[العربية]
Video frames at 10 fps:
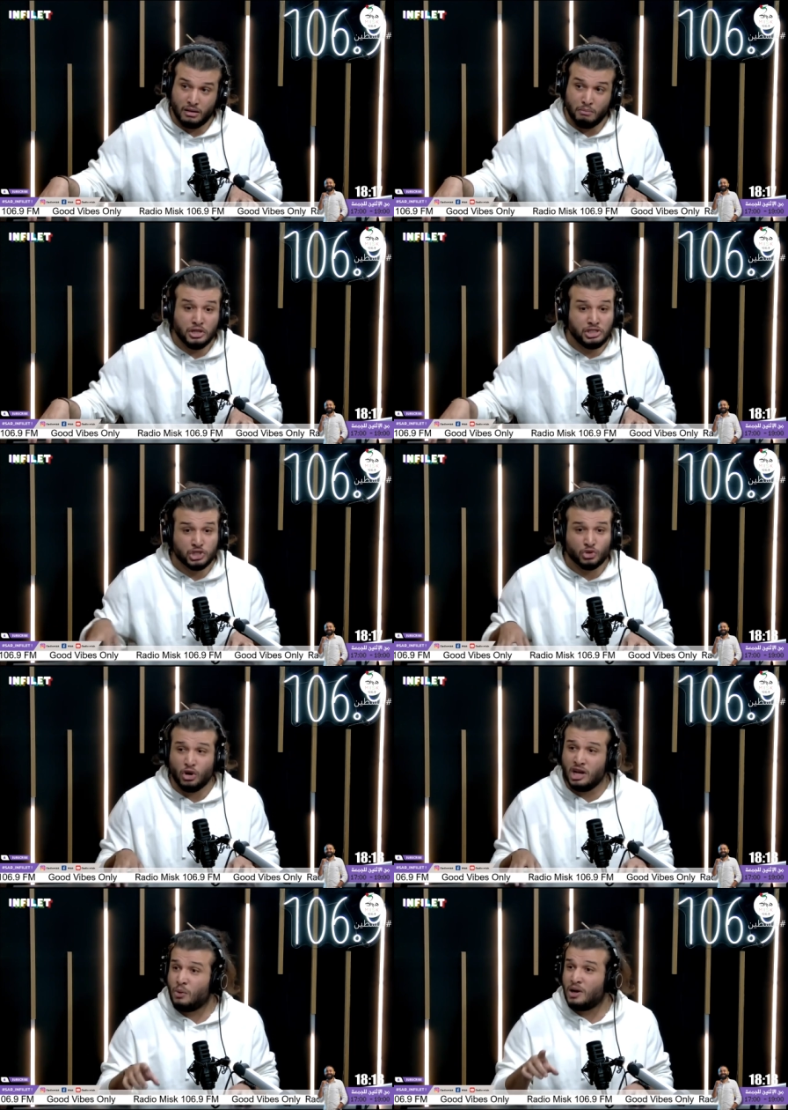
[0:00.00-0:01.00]
ما تجيش
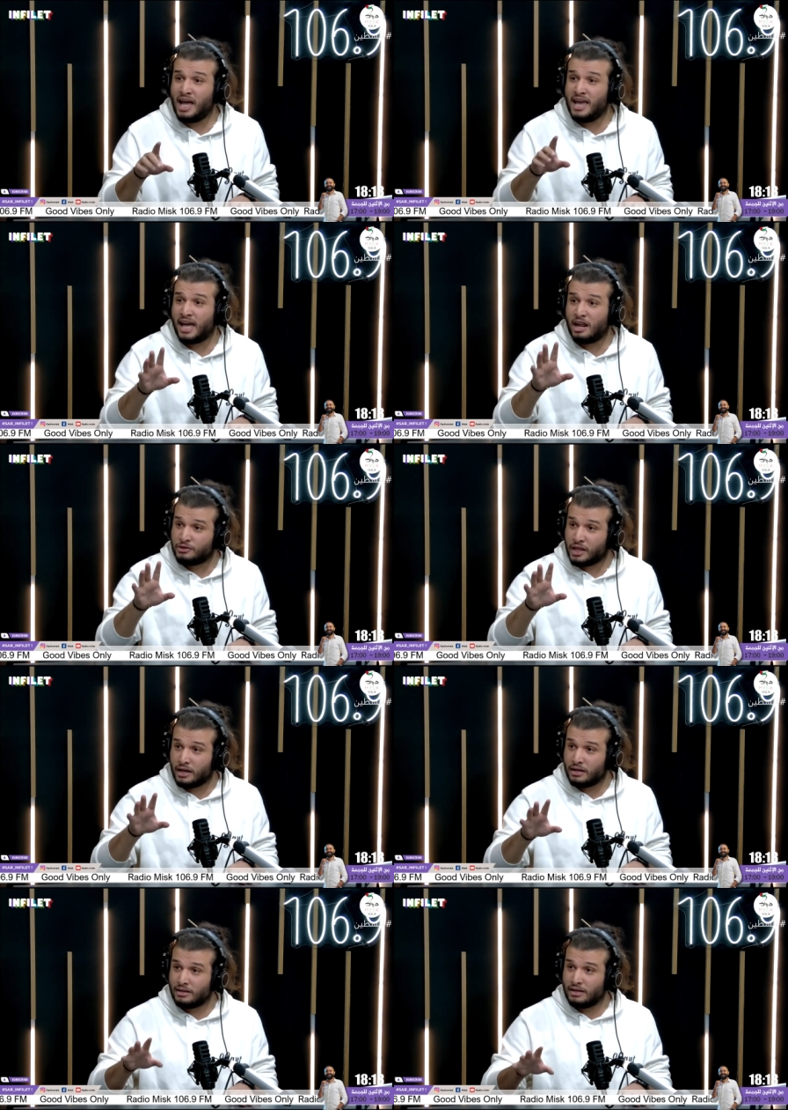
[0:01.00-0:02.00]
تقول لي والله عرفتها
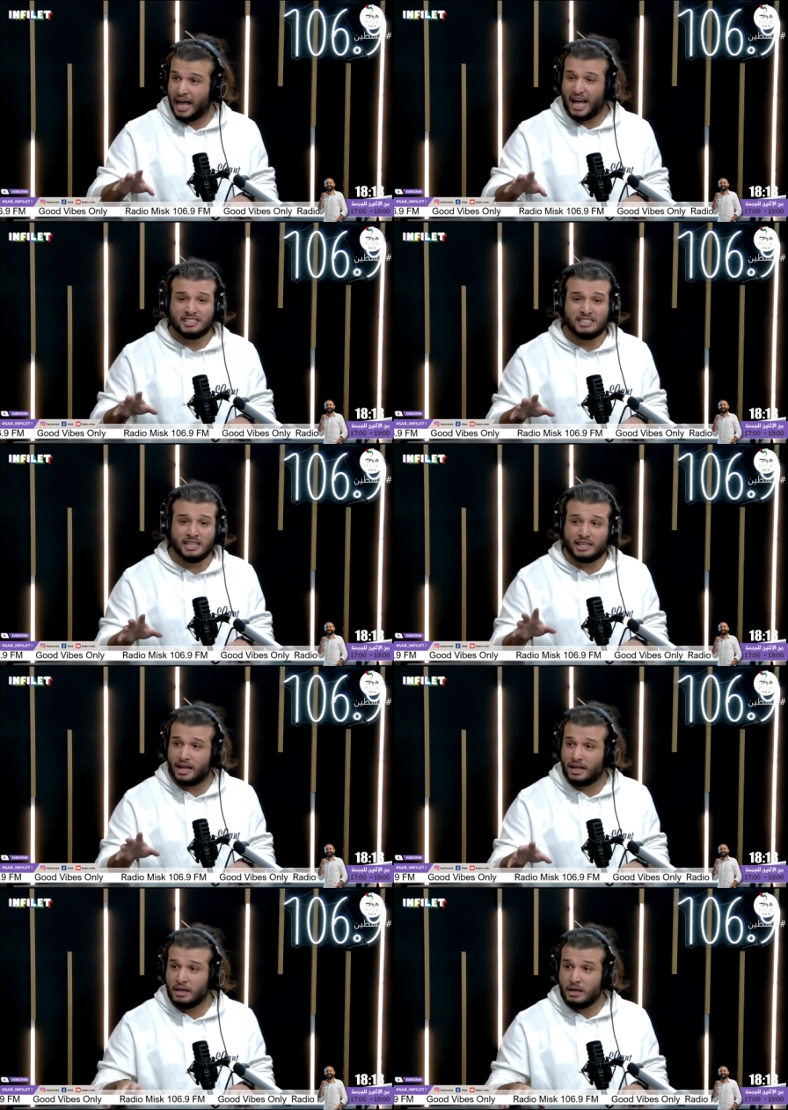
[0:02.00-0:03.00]
حسيتها
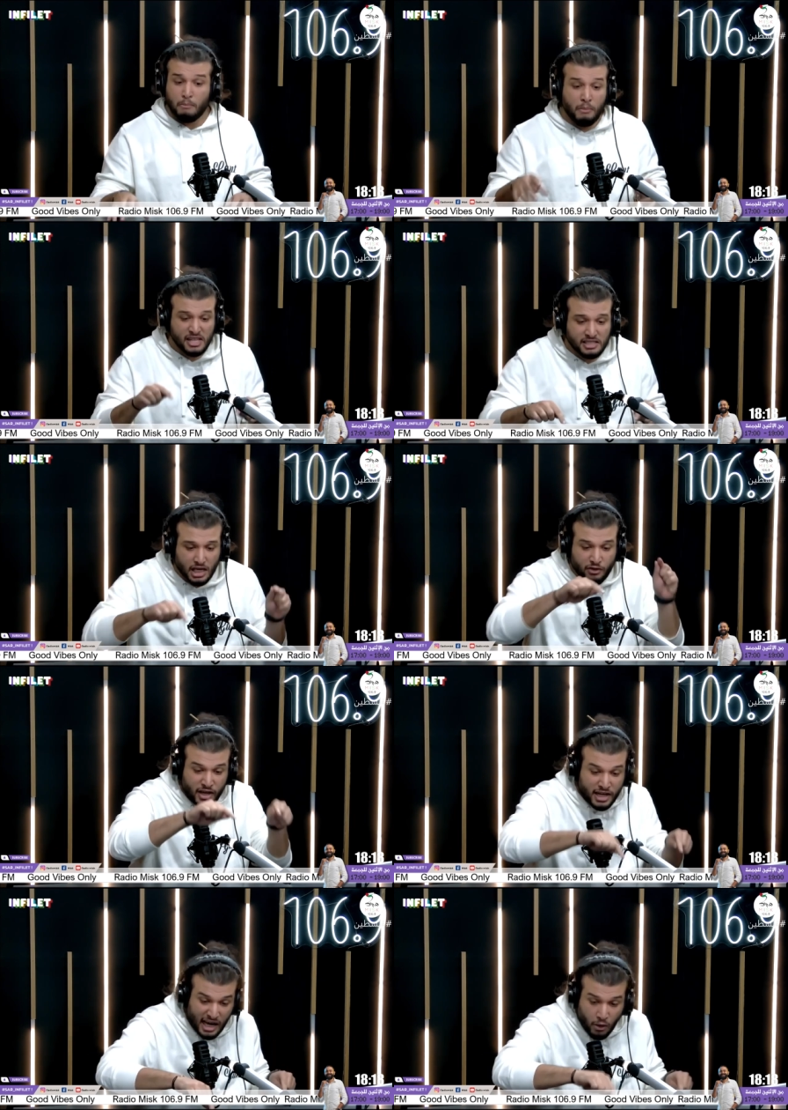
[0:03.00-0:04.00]
ميسي كيف
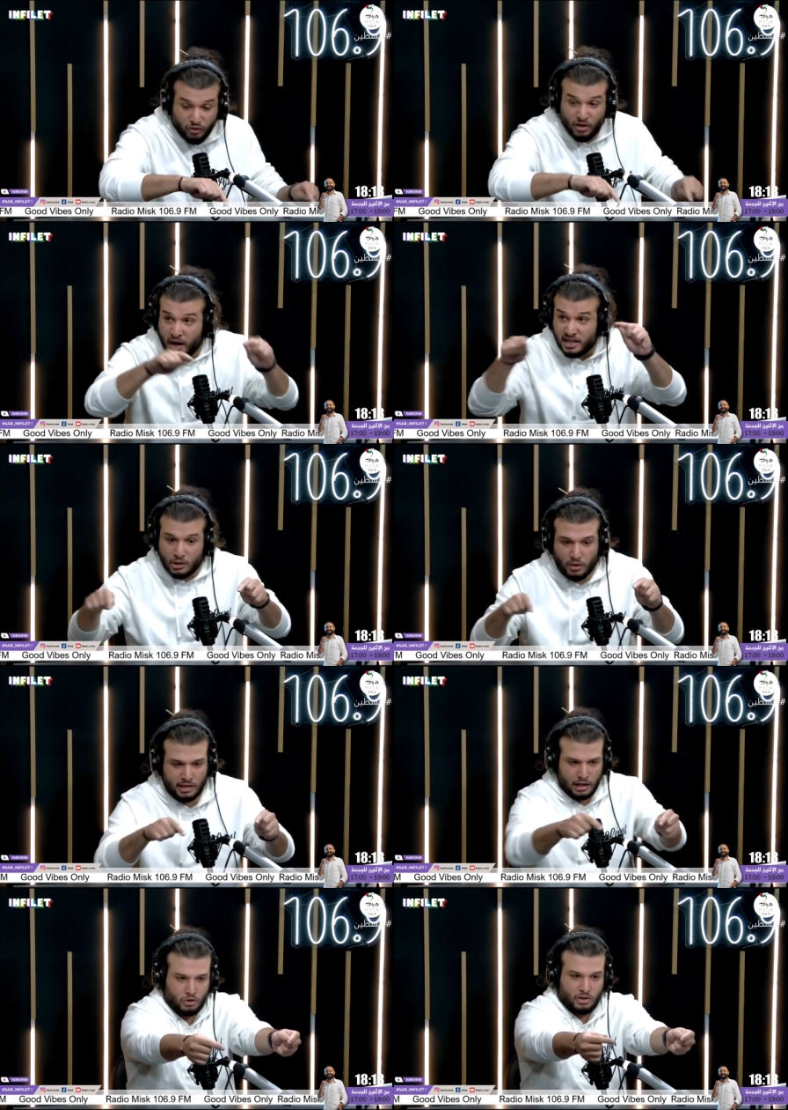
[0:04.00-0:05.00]
كان يكور في البرسا
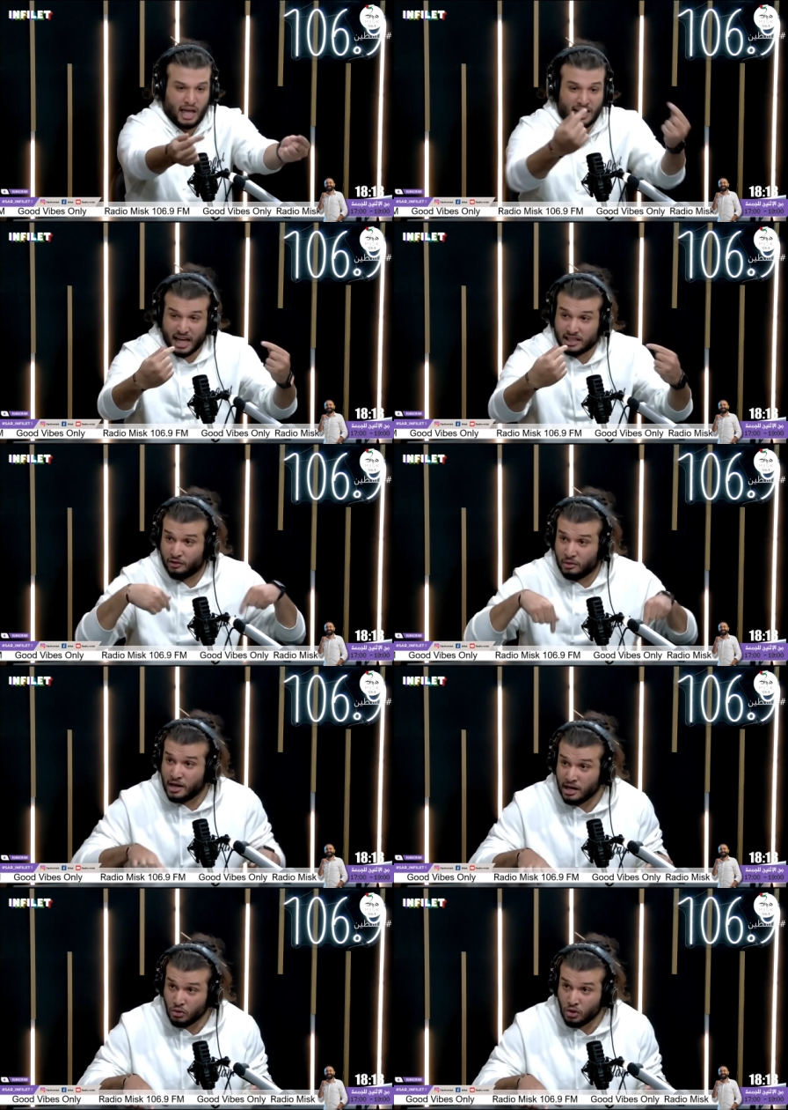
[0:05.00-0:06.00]
وخسر كونتر غرناطه في
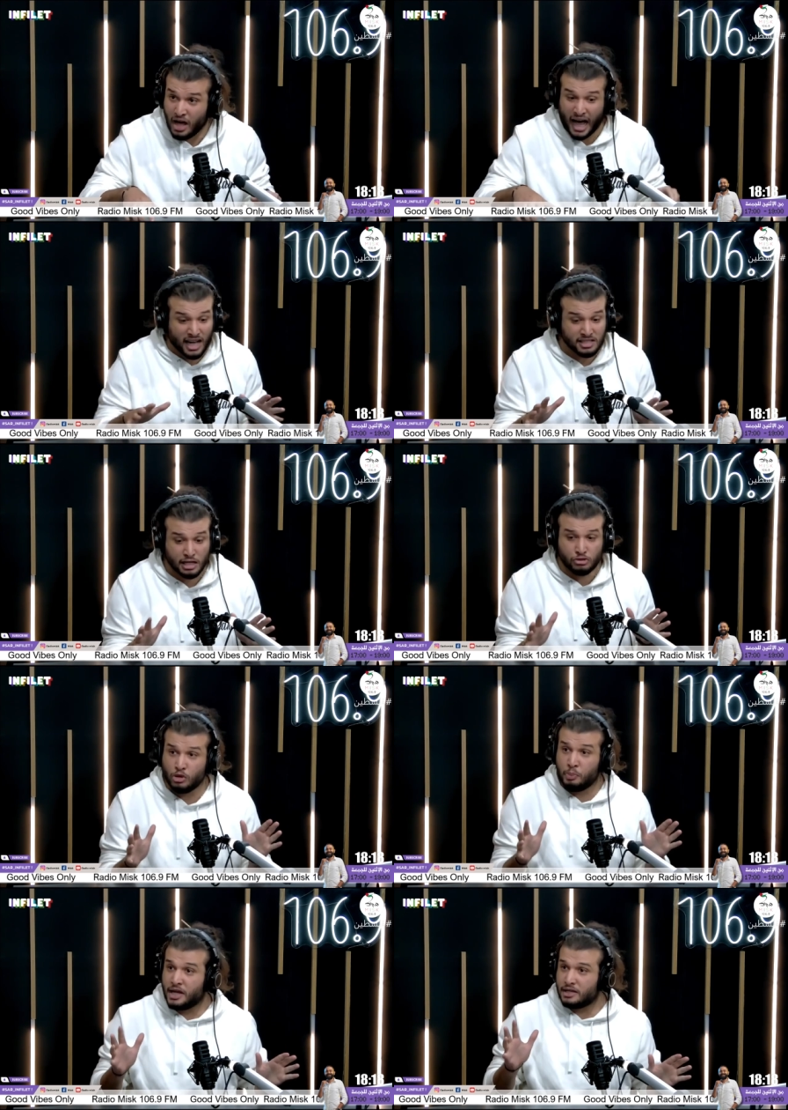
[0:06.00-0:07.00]
بلاده حسها
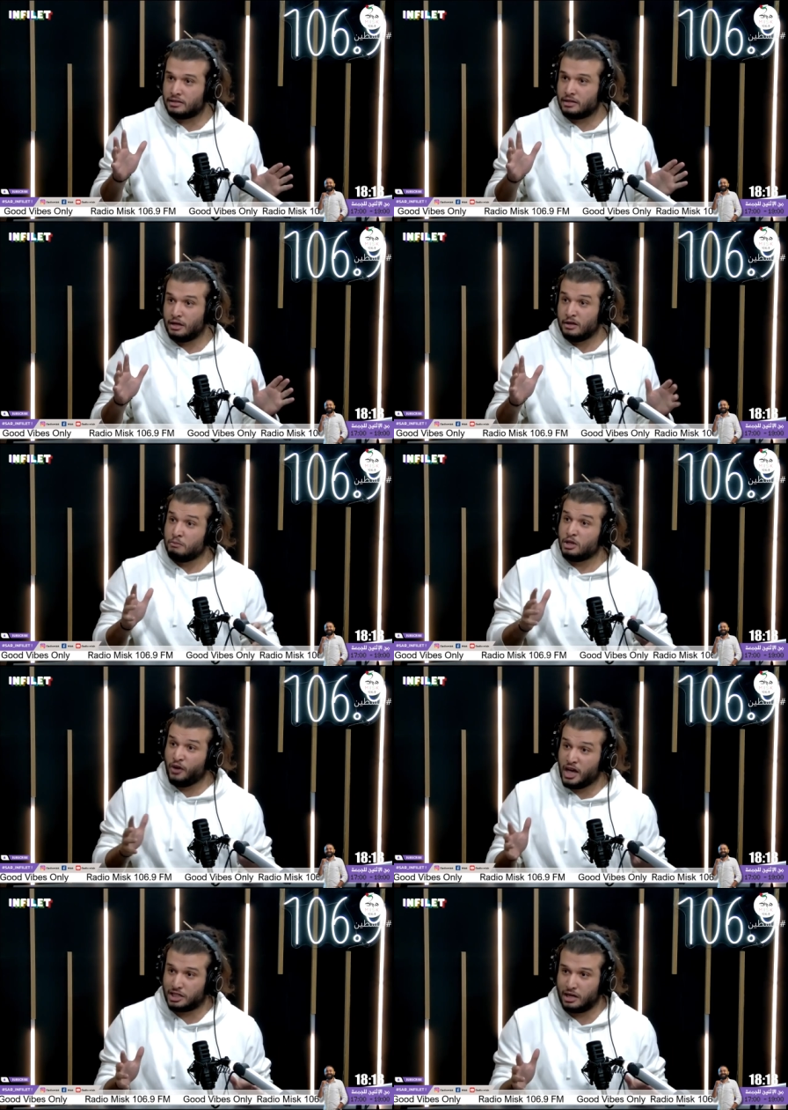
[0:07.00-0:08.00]
سوربريز
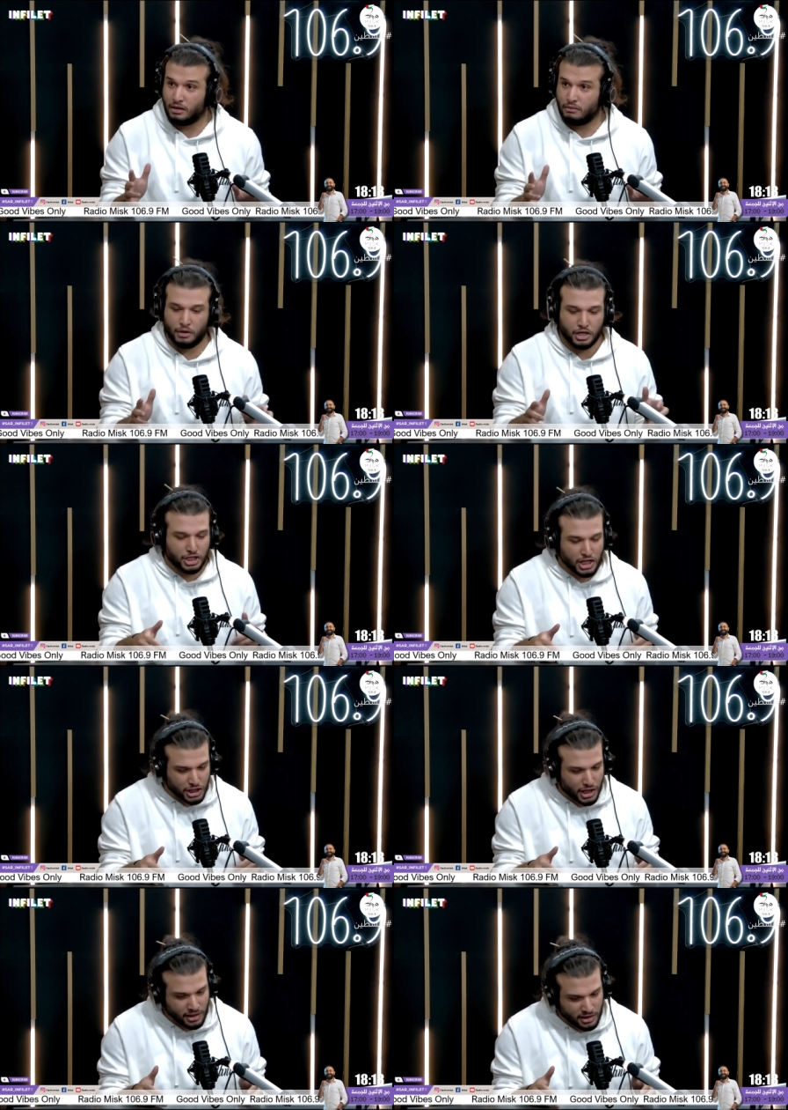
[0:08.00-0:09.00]
متفاجئ ما يجيش
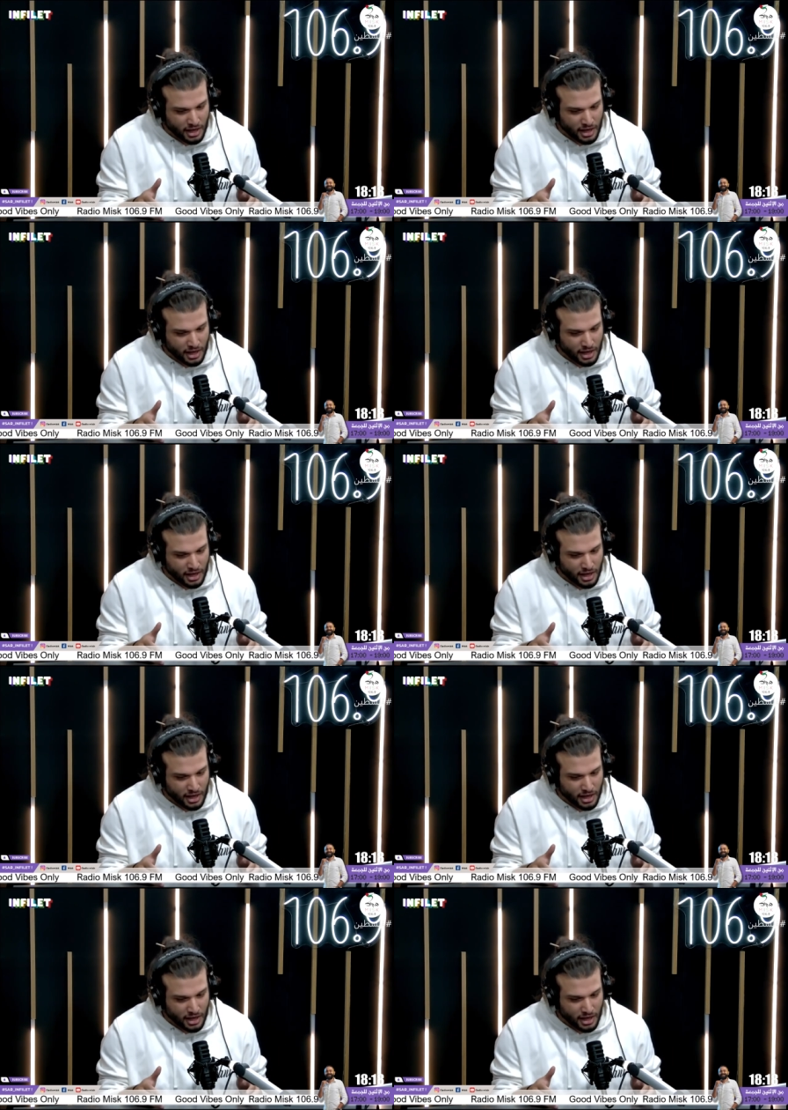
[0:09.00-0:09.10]
انت